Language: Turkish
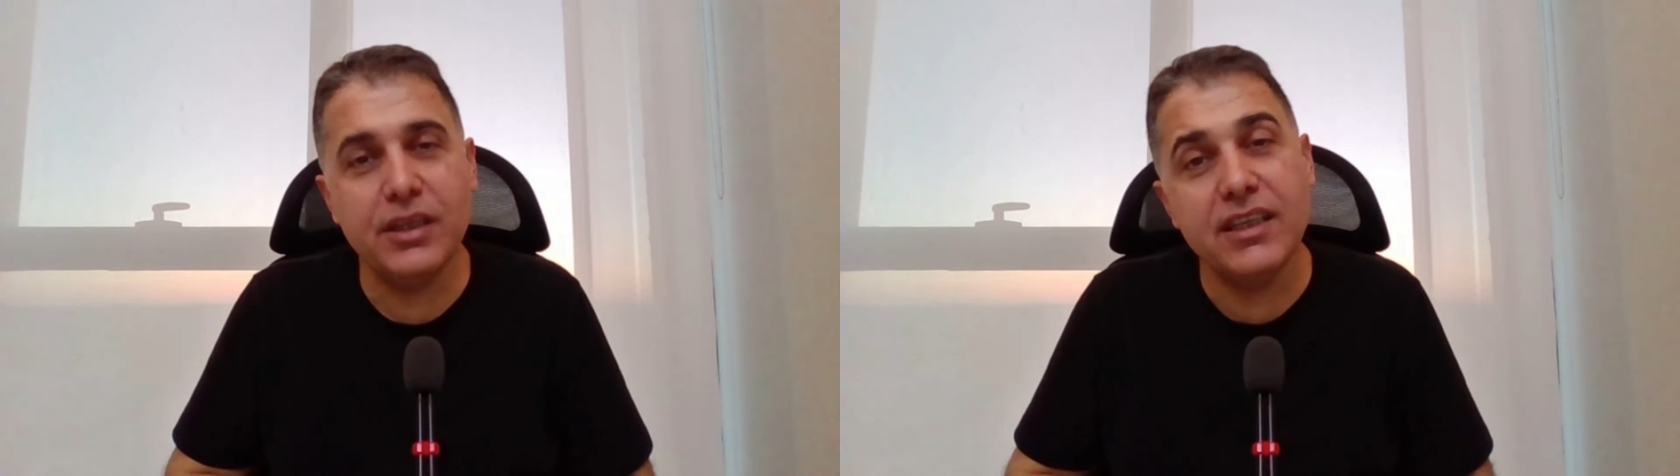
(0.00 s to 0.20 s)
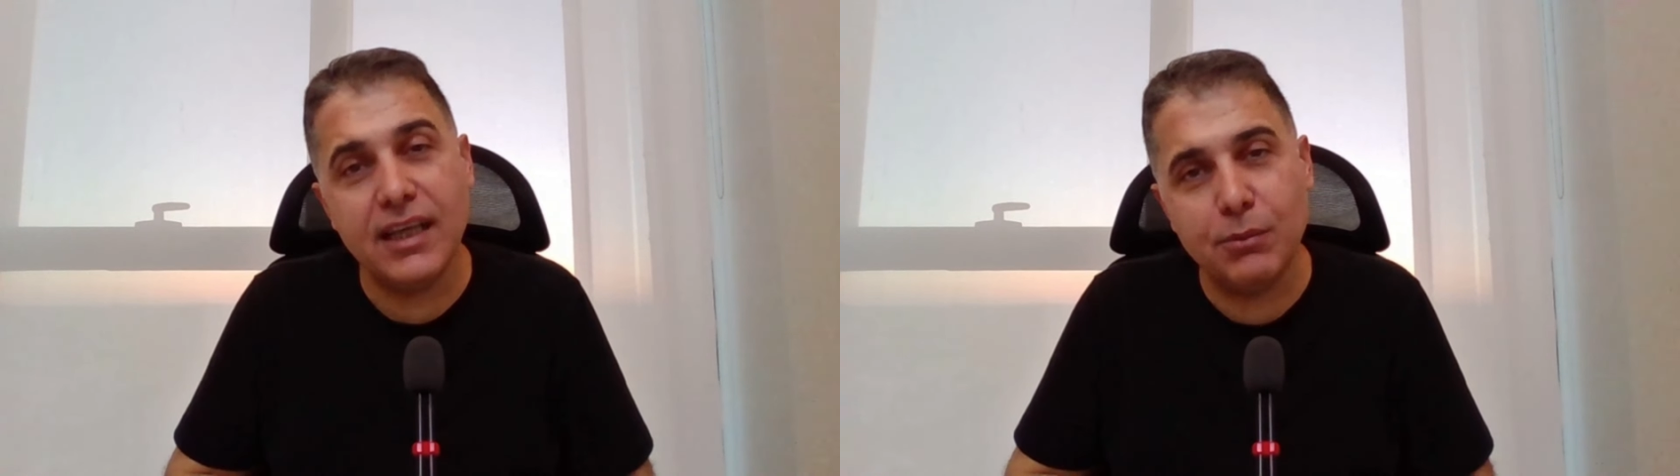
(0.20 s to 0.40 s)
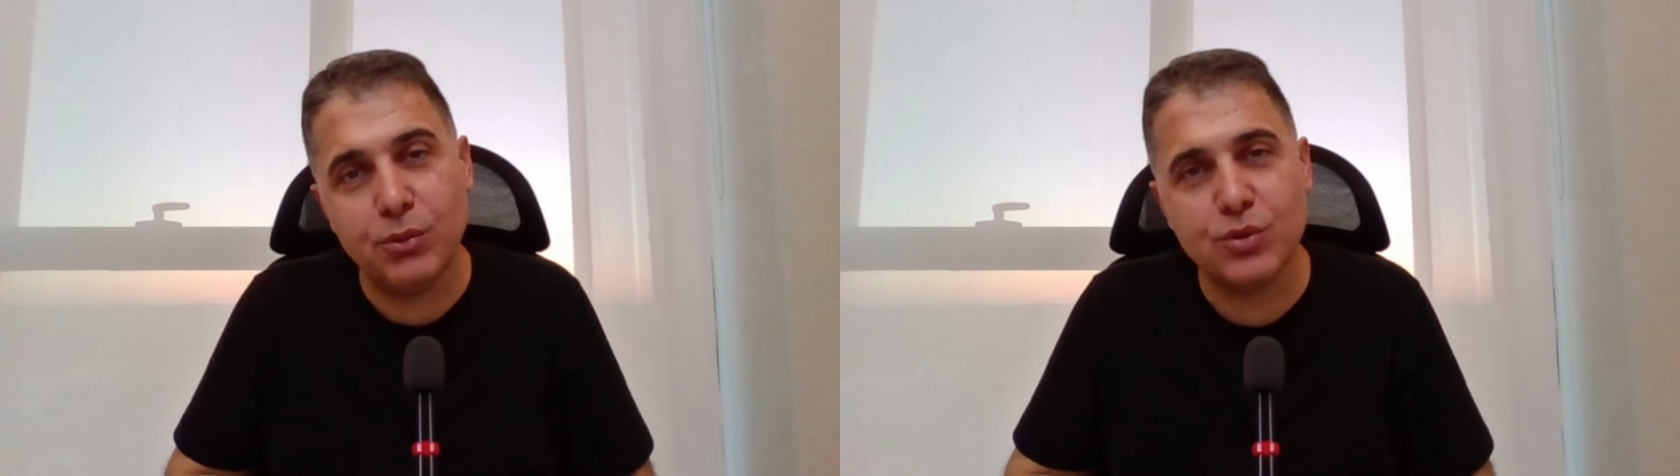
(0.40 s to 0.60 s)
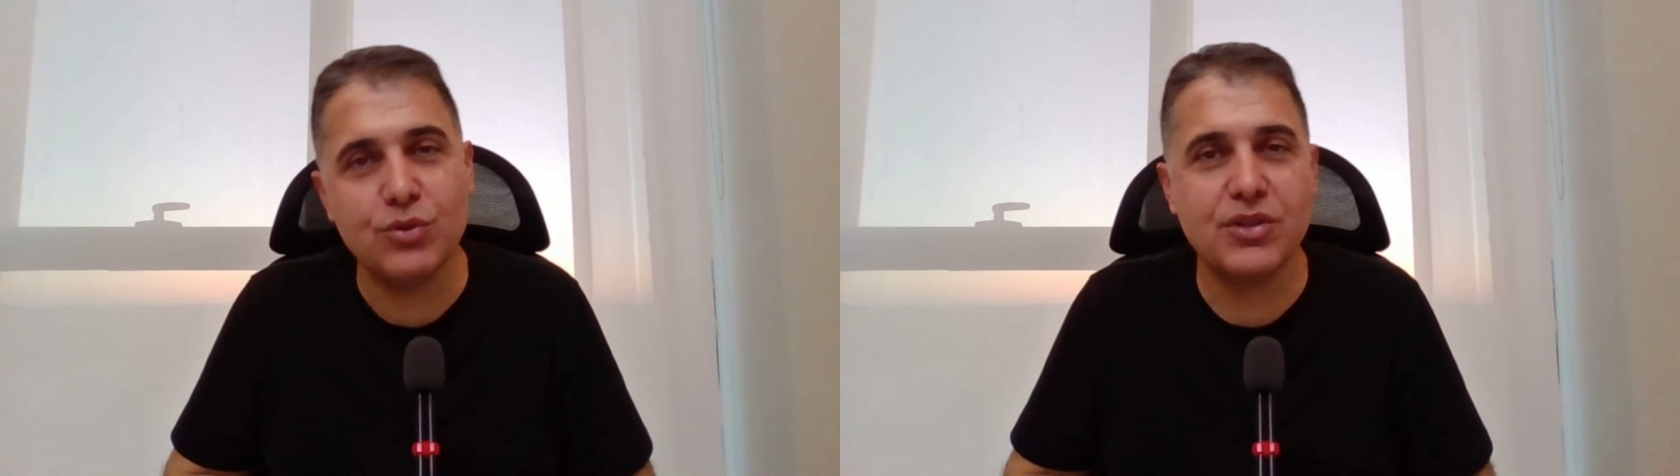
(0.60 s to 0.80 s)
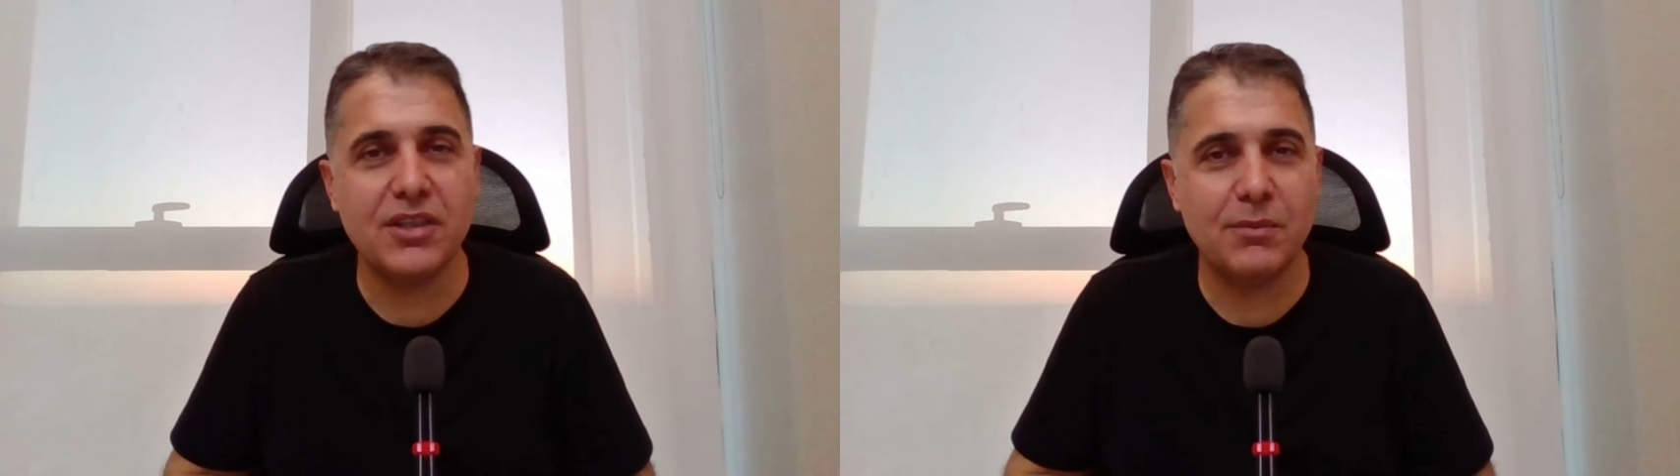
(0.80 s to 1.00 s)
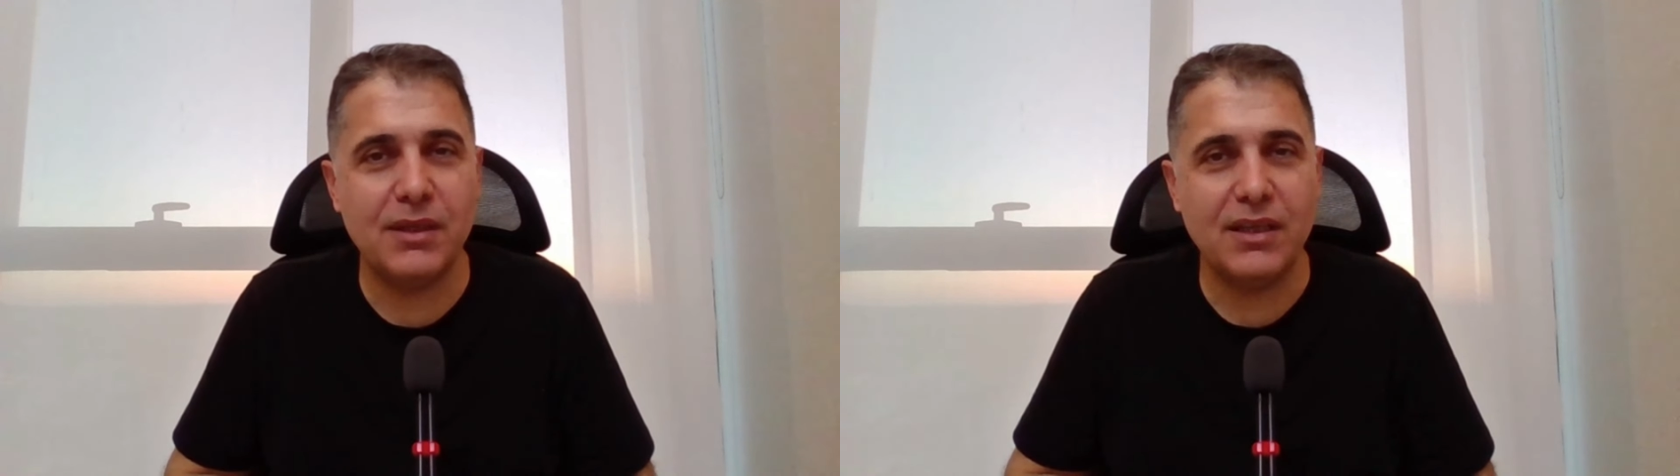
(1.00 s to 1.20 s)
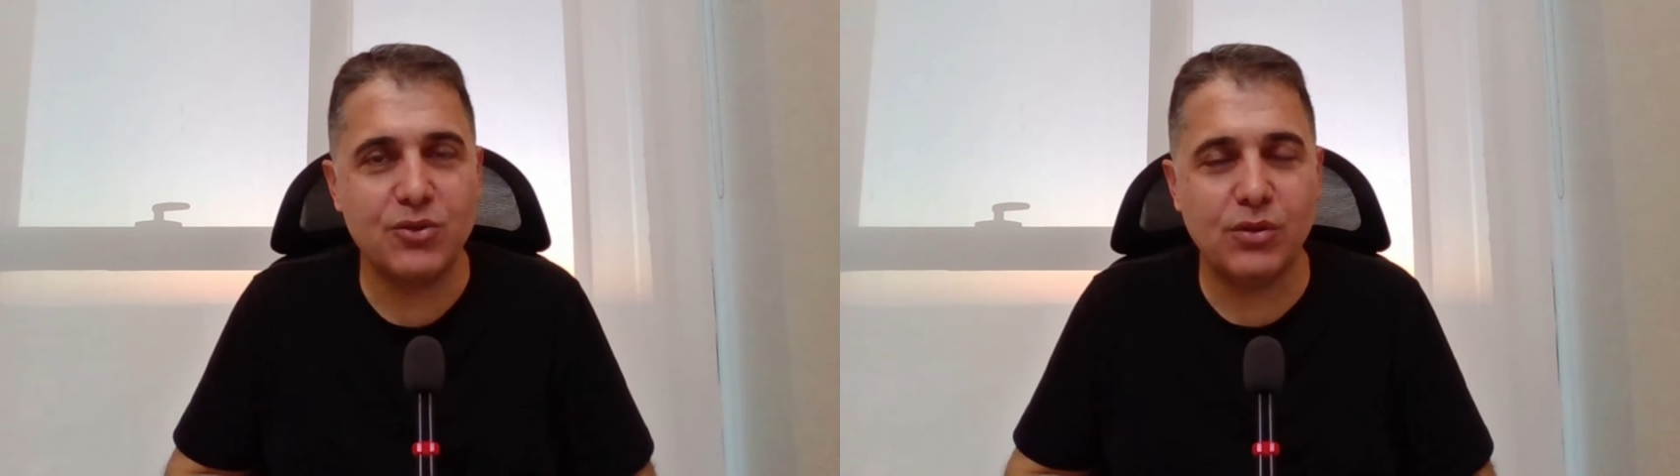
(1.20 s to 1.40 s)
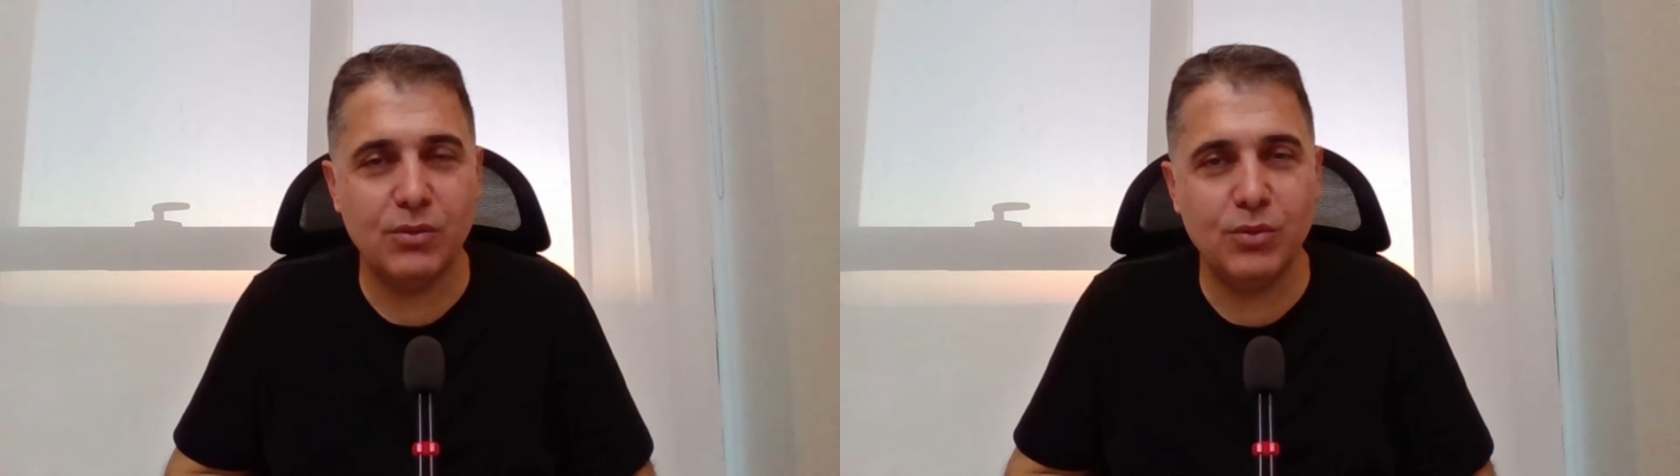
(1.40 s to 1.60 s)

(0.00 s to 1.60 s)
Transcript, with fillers: İyi gelmiyor üçüncü içerik bilançoları.